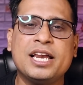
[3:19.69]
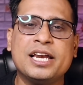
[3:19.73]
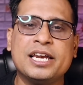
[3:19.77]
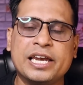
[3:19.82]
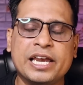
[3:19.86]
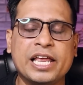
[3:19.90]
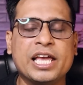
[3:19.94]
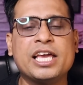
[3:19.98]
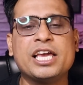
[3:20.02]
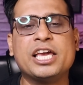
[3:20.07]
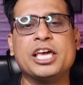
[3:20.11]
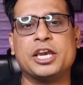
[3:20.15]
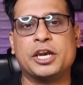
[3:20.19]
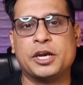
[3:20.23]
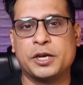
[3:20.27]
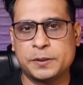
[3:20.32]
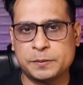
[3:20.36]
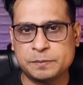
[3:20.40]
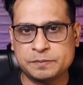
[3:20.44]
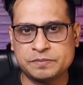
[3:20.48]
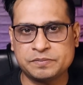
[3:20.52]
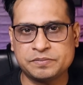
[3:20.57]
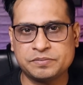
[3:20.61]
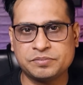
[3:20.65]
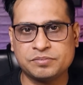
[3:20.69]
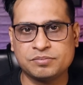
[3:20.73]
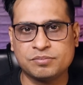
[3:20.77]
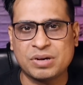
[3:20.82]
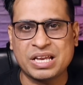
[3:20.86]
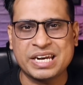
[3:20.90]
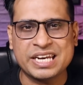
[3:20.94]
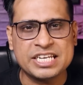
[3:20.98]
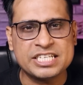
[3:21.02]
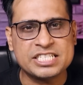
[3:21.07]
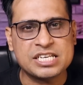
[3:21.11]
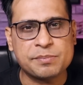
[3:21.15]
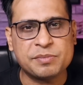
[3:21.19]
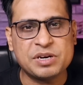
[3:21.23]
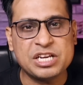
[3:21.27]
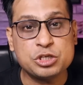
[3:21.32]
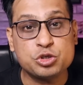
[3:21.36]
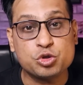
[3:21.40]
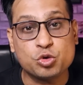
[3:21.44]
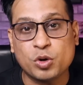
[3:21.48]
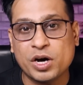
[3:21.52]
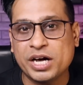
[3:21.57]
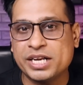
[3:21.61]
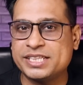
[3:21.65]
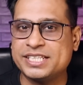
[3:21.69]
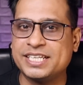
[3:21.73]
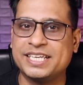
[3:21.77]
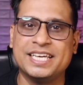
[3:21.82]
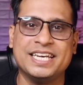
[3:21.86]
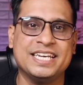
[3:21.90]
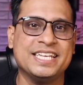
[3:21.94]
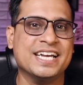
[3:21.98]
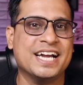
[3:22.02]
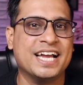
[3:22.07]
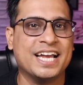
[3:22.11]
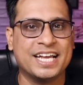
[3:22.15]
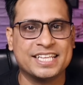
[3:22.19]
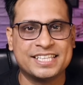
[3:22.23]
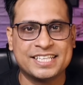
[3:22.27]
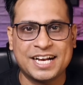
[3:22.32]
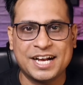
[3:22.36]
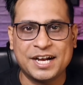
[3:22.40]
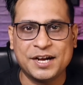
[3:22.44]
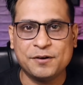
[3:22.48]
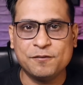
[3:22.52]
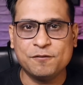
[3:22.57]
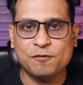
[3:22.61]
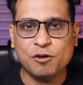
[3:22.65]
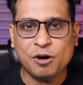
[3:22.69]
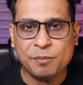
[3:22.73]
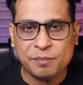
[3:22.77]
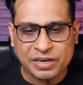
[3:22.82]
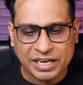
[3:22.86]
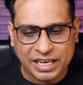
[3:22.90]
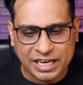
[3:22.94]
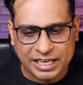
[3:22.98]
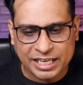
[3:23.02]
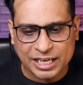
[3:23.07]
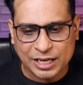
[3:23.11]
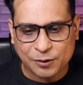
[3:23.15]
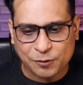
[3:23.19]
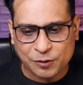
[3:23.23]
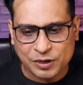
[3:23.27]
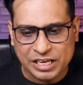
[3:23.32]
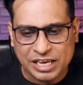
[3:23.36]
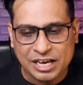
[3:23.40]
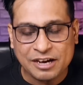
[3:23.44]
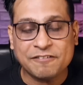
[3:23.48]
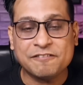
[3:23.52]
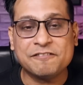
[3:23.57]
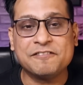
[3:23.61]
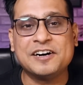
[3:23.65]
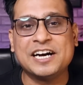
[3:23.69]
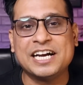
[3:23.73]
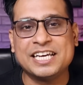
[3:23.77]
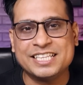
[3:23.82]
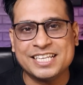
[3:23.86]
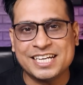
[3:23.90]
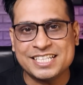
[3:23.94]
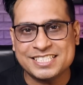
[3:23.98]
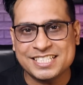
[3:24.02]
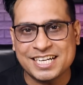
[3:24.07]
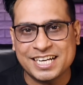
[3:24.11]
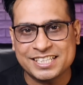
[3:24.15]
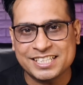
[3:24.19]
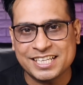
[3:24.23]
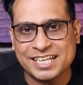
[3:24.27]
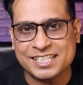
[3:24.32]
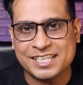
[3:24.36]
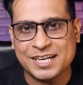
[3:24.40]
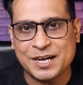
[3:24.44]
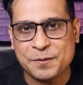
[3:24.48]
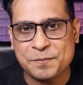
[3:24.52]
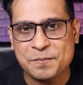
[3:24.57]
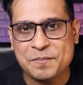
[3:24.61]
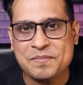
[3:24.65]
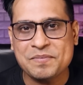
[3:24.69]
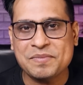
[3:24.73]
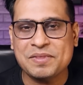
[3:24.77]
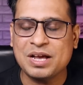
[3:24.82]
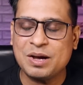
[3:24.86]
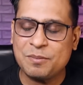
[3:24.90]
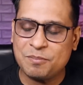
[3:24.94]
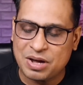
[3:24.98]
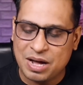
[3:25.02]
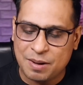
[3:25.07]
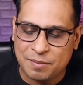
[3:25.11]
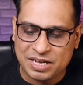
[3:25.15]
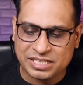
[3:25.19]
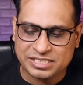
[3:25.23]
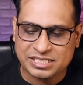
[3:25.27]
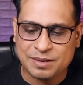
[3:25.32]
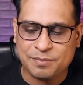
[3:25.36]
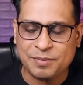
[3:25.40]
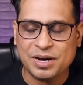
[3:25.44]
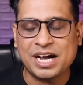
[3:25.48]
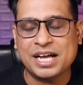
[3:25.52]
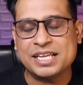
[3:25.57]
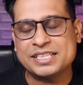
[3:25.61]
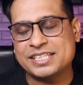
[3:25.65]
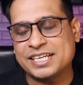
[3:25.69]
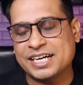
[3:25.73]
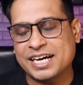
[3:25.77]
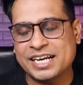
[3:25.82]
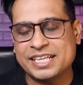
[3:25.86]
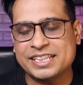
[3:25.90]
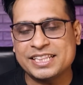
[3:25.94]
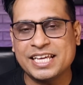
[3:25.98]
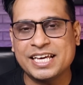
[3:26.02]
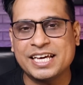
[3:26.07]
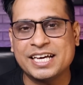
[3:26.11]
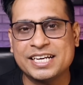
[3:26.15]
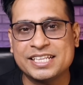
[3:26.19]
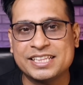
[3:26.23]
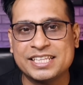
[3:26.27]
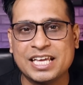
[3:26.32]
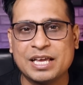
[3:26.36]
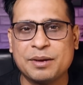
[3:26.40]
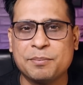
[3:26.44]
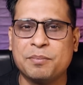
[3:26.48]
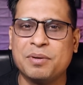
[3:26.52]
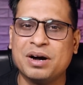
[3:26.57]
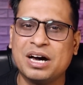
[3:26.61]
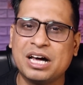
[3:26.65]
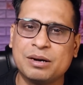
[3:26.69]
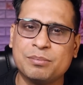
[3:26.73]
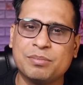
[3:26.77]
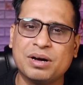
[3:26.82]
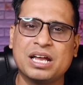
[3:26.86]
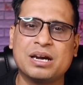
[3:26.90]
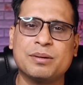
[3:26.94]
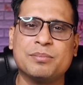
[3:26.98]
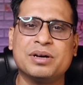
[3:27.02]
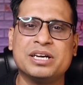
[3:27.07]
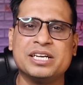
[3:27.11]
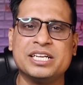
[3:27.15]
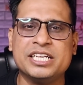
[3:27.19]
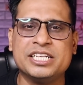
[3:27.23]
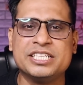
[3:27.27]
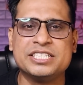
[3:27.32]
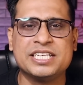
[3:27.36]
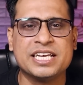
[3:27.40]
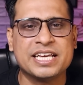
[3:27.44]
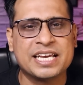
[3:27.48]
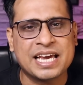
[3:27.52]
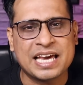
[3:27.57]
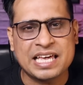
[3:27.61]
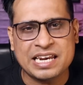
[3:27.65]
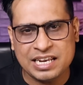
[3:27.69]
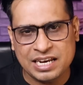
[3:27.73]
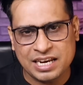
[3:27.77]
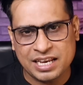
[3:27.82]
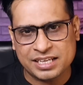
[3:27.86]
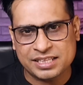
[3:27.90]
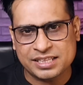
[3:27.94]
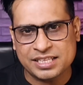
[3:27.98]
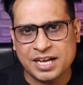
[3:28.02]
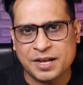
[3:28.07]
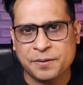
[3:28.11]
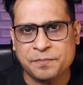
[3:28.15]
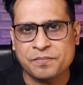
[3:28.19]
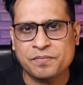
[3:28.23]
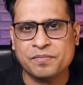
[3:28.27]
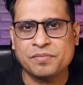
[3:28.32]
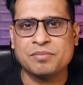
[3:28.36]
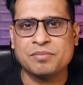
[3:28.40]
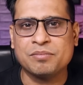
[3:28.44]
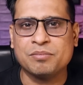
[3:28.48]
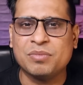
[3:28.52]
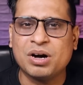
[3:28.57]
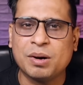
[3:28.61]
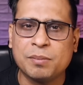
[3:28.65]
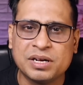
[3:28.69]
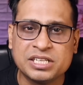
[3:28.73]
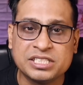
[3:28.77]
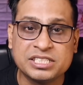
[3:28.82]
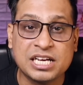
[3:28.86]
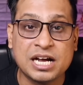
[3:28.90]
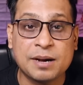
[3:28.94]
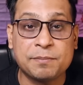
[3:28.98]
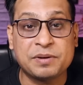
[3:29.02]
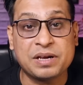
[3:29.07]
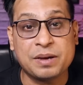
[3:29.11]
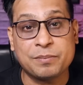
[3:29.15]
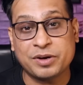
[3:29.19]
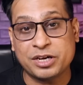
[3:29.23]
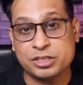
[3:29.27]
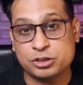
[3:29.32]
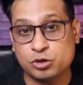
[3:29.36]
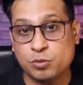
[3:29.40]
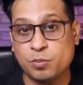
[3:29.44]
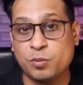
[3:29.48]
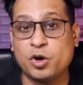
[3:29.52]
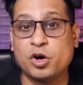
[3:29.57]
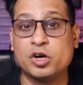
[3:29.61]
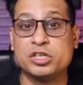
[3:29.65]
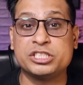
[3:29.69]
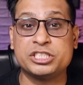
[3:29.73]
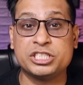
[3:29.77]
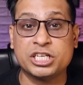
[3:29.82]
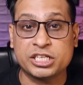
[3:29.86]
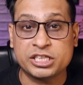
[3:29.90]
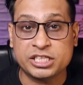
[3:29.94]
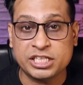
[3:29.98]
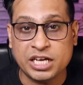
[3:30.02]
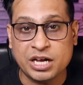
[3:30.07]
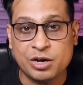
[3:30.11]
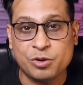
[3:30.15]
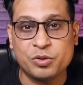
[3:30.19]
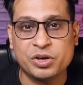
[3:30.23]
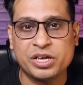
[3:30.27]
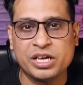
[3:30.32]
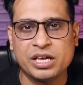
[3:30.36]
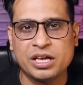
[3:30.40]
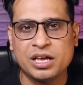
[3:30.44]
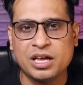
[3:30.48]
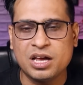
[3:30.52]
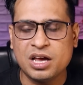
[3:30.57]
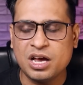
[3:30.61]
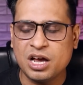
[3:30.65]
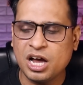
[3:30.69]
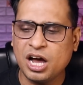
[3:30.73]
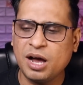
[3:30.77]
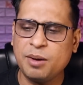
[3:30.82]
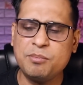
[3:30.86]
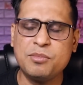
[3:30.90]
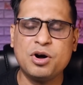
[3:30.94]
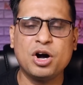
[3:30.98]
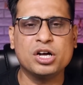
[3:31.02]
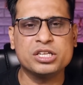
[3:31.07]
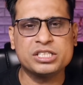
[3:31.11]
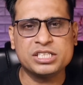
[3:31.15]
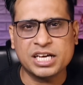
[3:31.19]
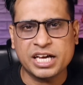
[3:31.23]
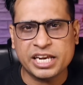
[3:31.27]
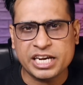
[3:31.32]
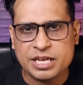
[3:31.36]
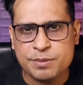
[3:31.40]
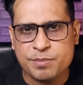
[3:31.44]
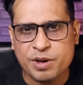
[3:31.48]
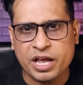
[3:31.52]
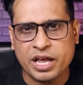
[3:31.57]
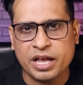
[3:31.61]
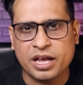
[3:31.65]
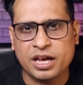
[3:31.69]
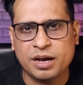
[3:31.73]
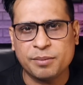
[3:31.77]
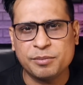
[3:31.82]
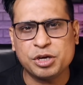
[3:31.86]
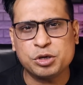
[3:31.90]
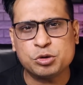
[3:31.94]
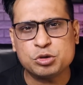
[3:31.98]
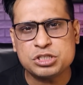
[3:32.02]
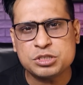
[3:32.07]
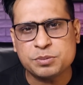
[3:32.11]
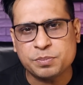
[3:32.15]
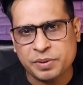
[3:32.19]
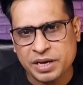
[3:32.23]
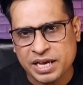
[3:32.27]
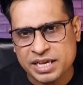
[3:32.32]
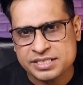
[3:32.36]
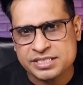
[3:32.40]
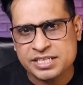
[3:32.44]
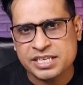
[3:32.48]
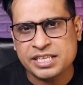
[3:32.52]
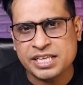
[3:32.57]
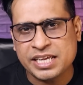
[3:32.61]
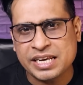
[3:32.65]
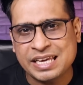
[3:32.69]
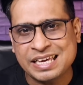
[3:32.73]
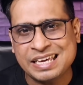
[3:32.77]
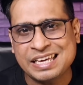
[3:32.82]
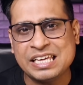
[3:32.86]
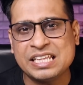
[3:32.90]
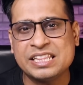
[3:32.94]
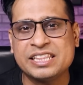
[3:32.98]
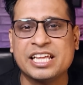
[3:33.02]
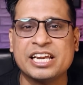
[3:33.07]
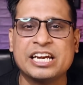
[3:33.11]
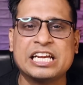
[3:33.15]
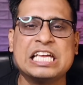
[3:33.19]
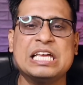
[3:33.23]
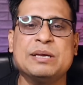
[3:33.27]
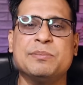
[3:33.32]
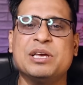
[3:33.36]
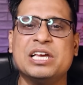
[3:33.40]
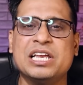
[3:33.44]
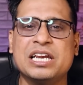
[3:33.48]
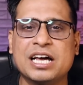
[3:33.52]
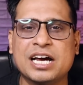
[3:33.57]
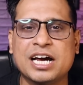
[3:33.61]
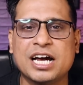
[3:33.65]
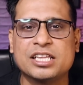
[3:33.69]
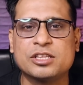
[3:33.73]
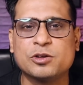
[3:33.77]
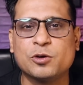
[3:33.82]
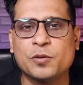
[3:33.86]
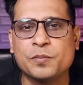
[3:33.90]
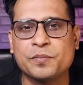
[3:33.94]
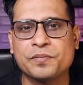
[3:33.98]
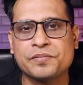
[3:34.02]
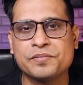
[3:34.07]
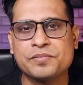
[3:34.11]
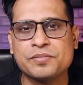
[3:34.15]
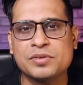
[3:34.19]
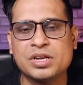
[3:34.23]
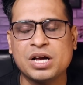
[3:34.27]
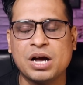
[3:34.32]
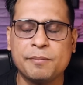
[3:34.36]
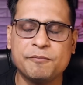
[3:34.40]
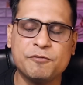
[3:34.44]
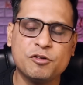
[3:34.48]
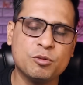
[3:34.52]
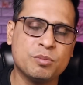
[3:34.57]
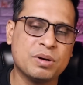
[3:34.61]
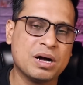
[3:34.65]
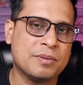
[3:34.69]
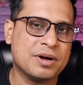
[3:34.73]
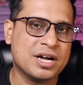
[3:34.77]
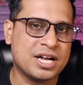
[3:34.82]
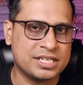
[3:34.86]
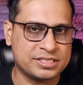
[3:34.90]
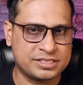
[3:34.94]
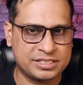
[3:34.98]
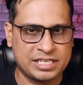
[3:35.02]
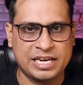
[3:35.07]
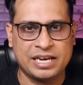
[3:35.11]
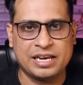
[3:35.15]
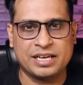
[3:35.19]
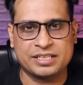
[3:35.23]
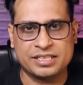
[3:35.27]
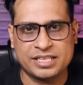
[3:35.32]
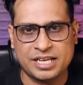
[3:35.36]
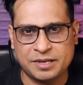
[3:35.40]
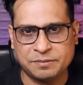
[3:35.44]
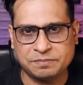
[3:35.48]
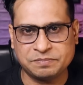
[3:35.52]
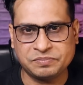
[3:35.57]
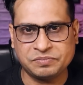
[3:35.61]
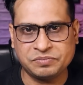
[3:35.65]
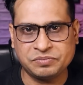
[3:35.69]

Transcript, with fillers: लेकिन मनीष अपने स्वार्थ के लिए आया था वो अपने लिए कोई फ़ायदा चाहता था अब बाबा से बात करते करते बार बार मनीष ये कहने लगता बाबा जी आपके पास तो बहुत शक्तियाँ होंगी हम बहुत गरीब हैं हमें कुछ पैसे देने की तरकीब ही लगा दो अब वो बाबा हंसने लगता